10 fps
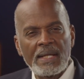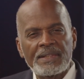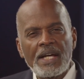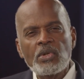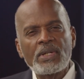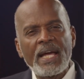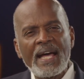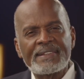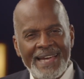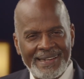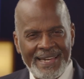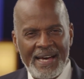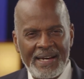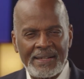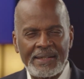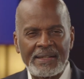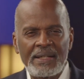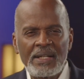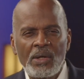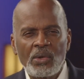Dans le cas d'Agar,
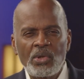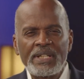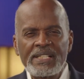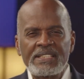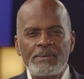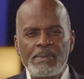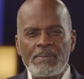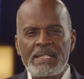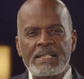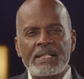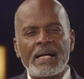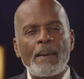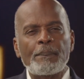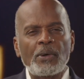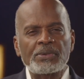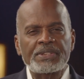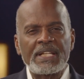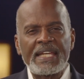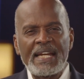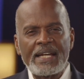le récit biblique rapporte
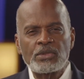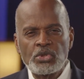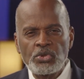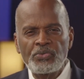qu'elle a dû